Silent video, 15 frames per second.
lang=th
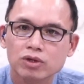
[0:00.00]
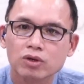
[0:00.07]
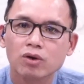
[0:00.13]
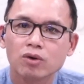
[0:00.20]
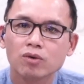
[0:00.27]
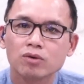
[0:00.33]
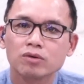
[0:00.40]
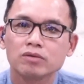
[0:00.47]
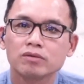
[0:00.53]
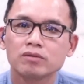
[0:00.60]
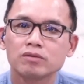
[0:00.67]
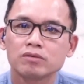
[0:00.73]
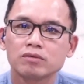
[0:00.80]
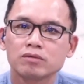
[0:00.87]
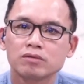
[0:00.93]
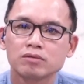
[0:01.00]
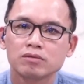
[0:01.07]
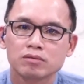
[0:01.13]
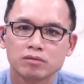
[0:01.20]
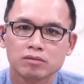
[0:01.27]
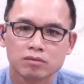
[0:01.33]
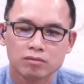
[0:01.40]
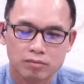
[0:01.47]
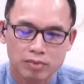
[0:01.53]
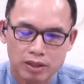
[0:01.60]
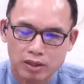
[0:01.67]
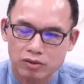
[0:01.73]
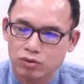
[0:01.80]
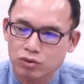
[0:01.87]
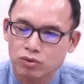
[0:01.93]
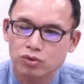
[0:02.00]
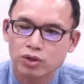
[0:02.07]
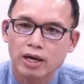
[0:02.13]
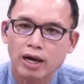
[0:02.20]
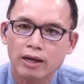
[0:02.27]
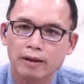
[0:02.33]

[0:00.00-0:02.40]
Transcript: ของคุณ พระเยซูช่วยได้